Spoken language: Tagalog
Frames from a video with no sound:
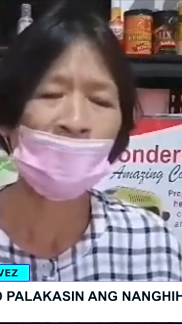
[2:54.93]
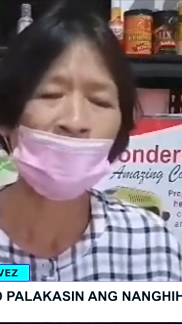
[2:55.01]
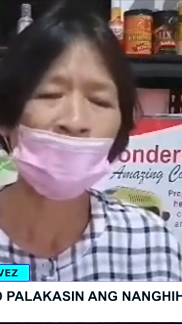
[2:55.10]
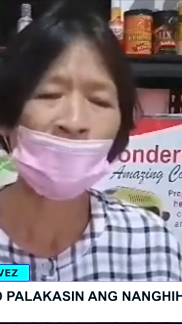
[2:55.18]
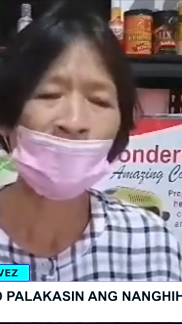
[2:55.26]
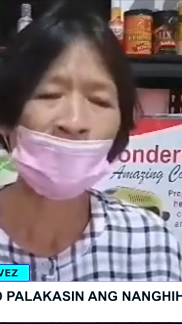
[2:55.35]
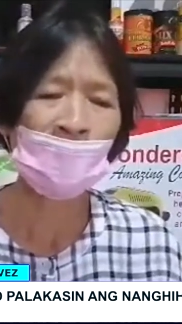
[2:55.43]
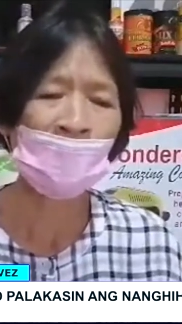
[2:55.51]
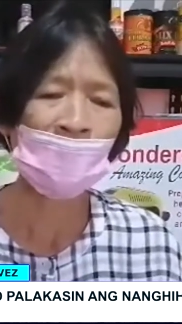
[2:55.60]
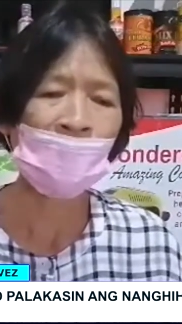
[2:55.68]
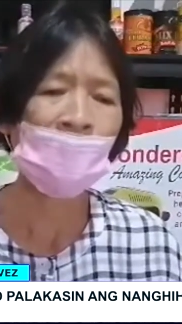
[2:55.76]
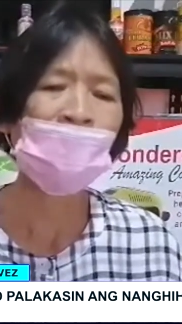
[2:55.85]
sa
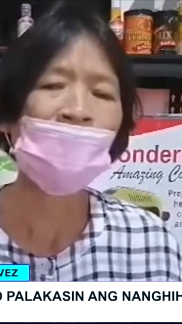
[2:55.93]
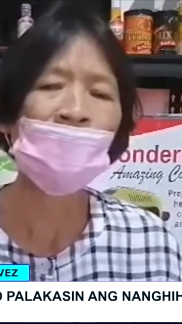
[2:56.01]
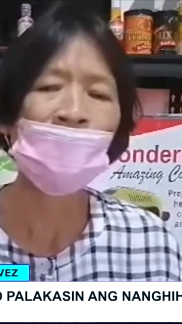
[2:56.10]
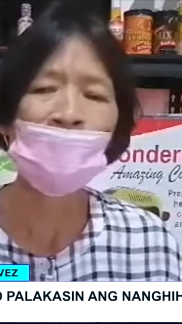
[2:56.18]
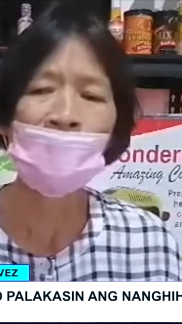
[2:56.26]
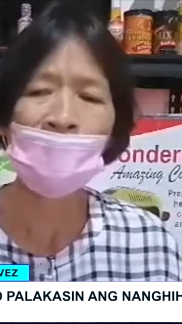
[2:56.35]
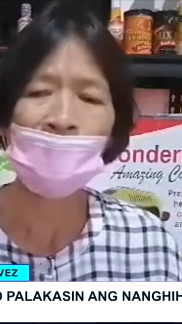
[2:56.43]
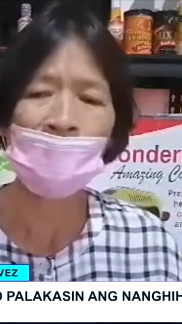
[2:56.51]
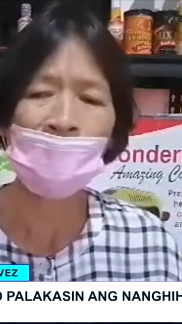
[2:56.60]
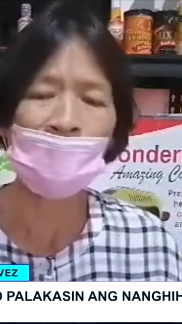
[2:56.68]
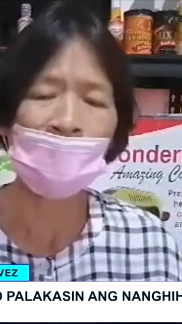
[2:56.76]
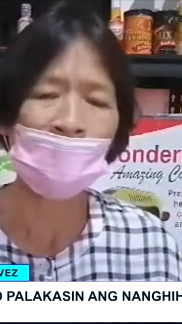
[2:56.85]
pagkatilaw na nako
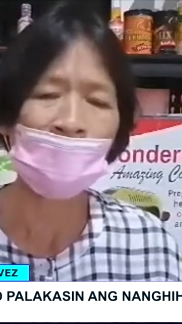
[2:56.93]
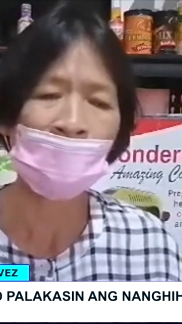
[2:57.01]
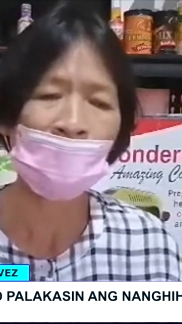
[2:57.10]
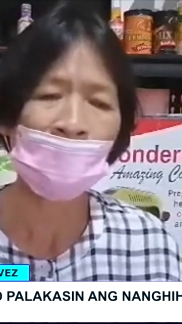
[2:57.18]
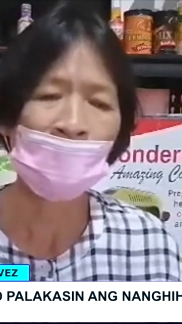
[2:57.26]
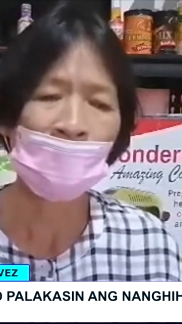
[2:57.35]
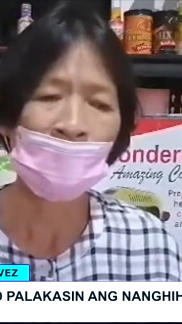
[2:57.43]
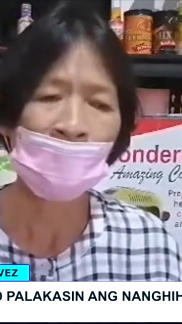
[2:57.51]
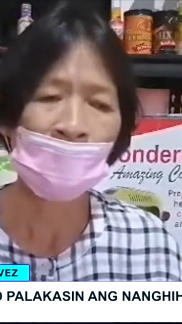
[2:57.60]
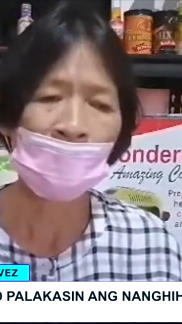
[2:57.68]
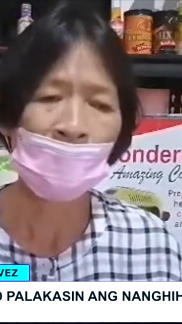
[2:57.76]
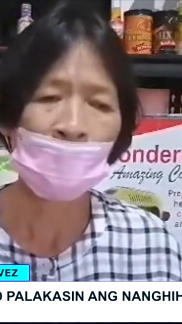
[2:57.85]
ani
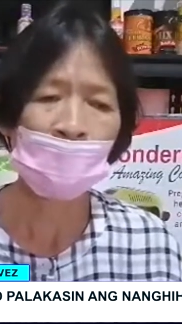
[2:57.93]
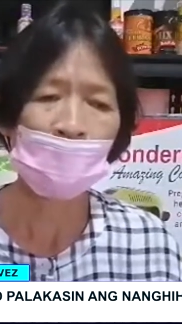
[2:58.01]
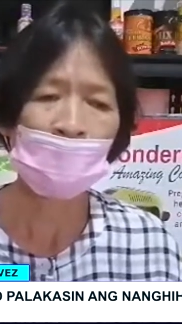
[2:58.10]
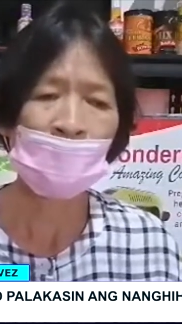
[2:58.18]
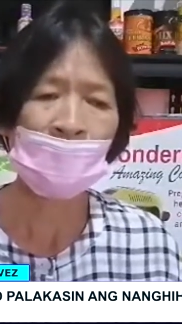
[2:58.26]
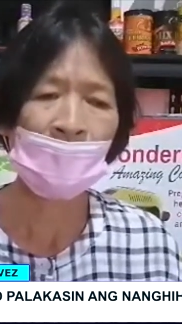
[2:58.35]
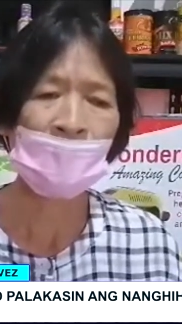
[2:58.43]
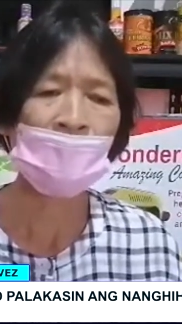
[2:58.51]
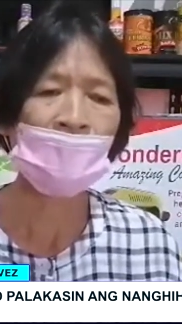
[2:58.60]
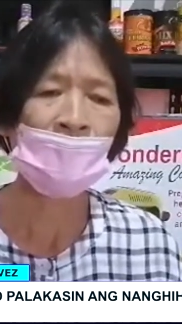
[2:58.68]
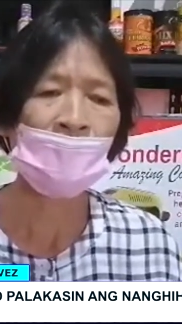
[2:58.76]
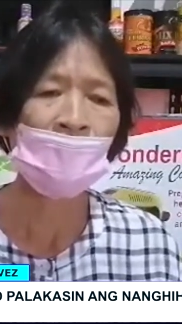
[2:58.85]
sa
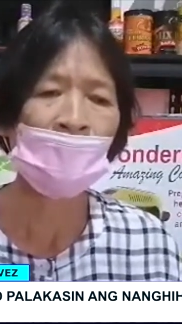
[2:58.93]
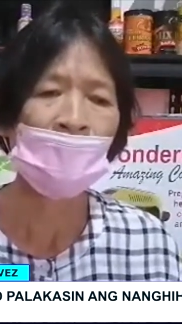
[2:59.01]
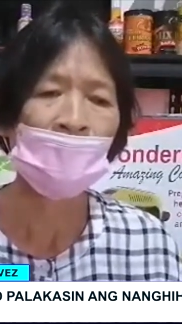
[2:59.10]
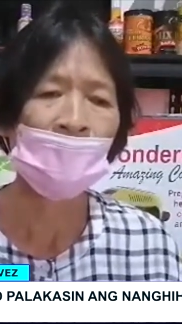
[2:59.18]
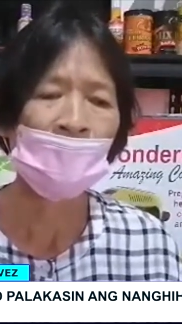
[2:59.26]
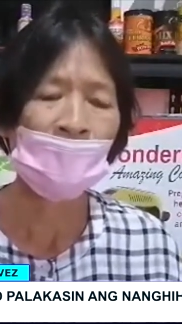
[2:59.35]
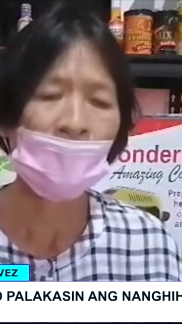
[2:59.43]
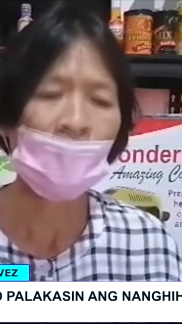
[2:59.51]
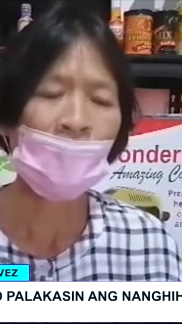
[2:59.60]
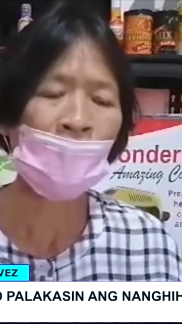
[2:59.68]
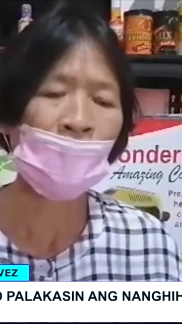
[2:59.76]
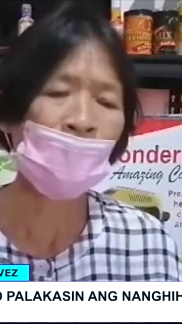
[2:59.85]
cleansing
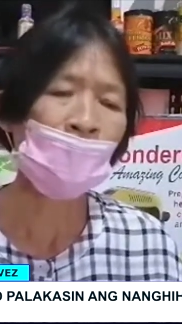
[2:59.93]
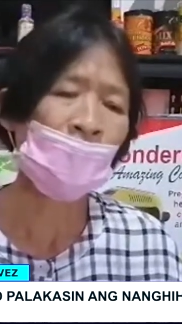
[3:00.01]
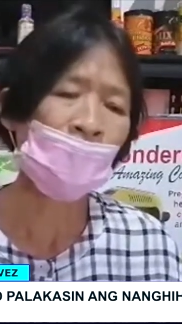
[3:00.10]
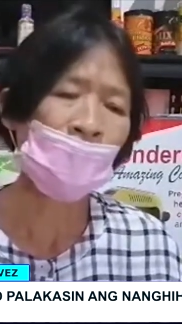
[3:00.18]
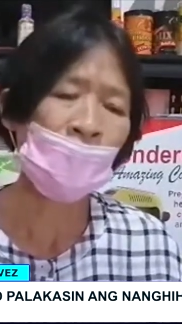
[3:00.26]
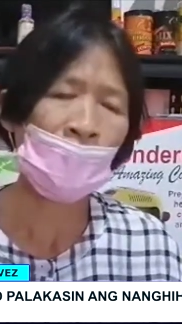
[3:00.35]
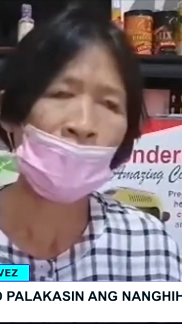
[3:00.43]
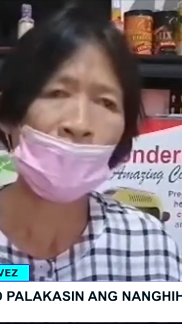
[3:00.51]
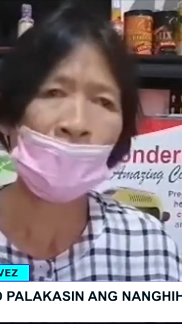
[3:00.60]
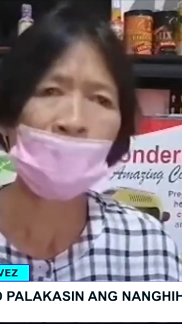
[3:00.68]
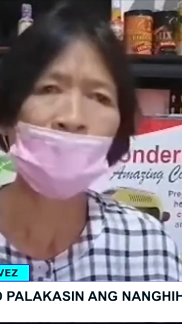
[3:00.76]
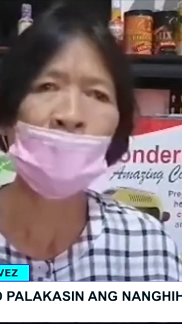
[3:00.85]
wala akong kaluya
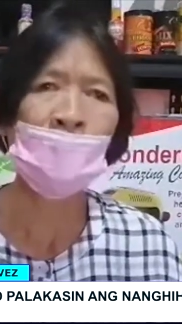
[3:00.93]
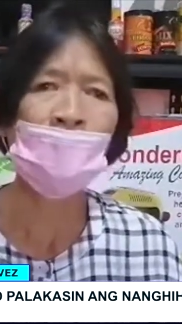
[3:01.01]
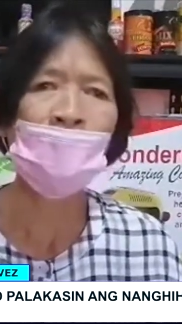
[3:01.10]
din abti